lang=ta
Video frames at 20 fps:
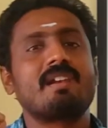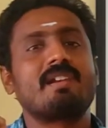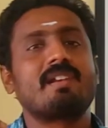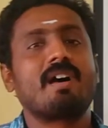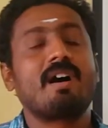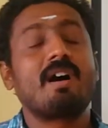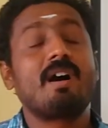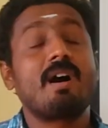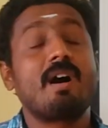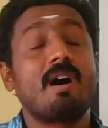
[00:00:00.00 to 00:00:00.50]

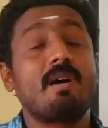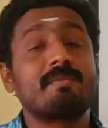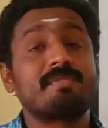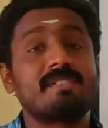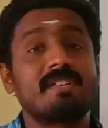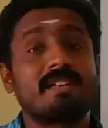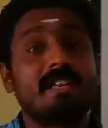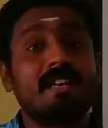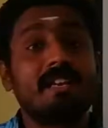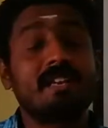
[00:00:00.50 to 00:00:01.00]
லா ஆஃப்
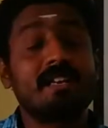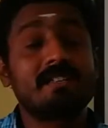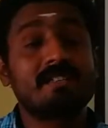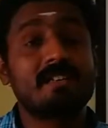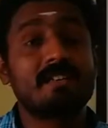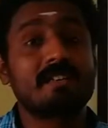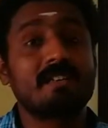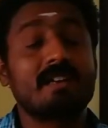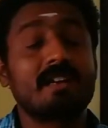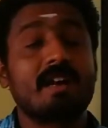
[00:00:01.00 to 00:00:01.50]

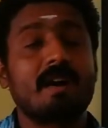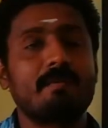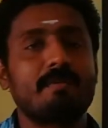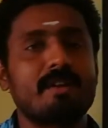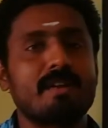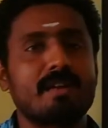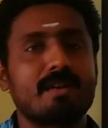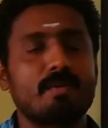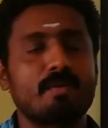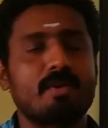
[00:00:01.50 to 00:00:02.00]
செக்ரிகேஷன்
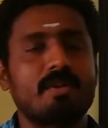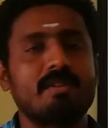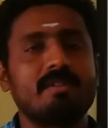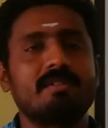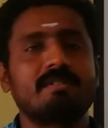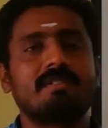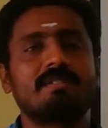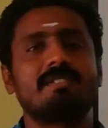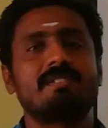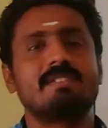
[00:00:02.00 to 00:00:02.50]
அப்படிங்கிற ஒரு
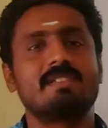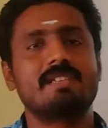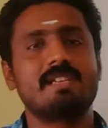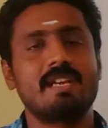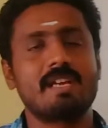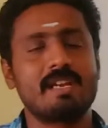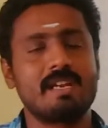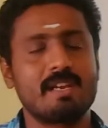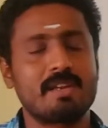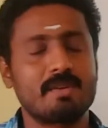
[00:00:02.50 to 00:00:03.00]

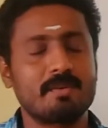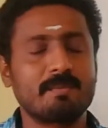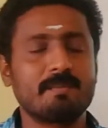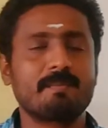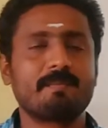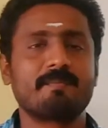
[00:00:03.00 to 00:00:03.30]
தியரியையும்